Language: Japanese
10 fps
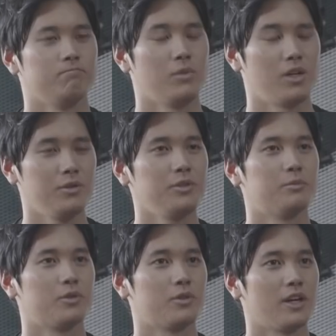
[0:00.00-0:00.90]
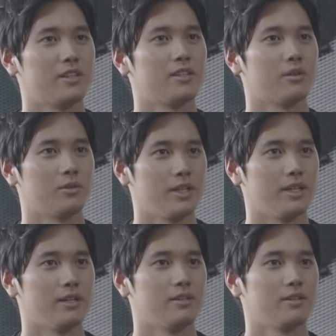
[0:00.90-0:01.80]
まあ、寮に僕は入ってたの
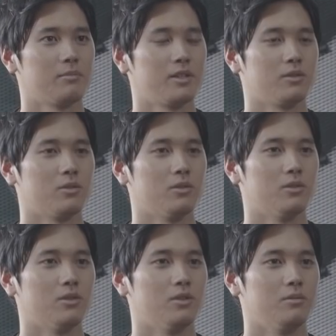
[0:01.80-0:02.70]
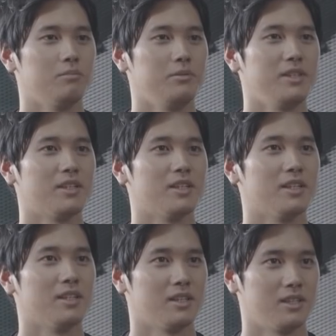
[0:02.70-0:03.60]
でやっぱりこうみんなで
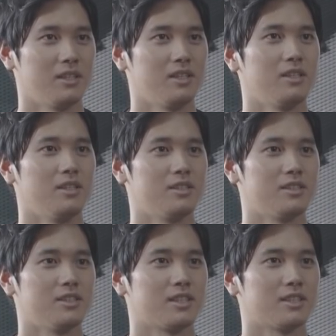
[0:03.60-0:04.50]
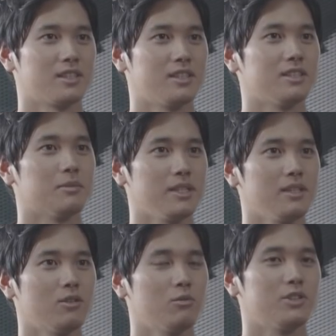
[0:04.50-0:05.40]
1年生から3年生まで
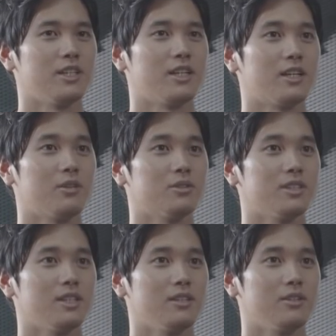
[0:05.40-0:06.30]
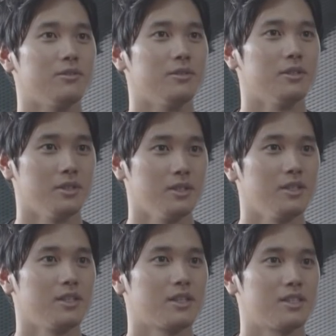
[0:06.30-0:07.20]
ほぼ全員が寮生っていう
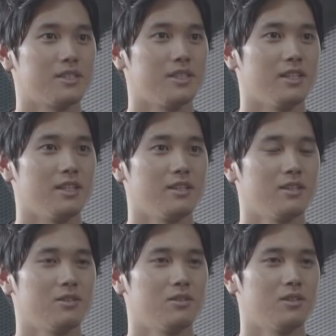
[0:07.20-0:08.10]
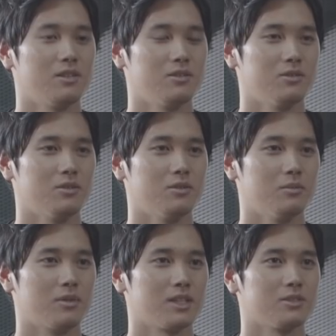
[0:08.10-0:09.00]
感じで、あ
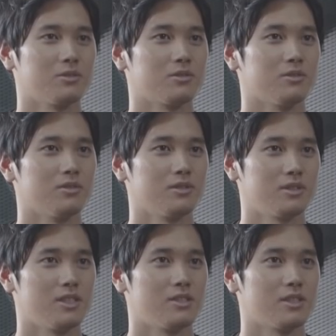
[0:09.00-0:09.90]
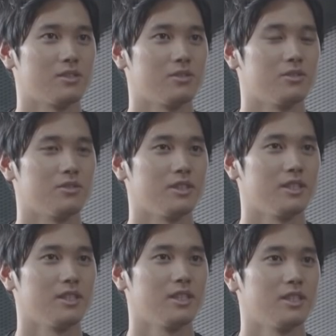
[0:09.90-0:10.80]
のー、数多くの選手たちと一緒に
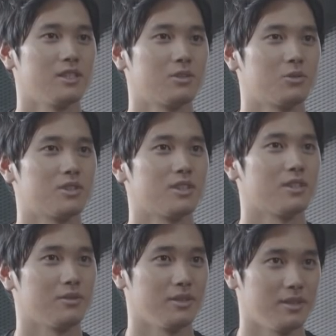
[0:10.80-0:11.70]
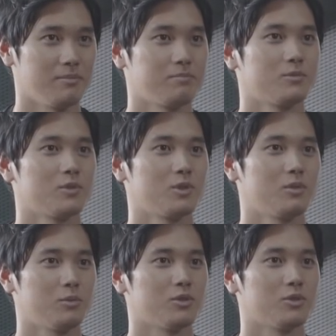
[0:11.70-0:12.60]
過ごしてきたのでそれ
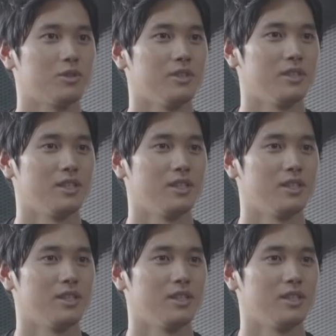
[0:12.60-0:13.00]
をもうすごい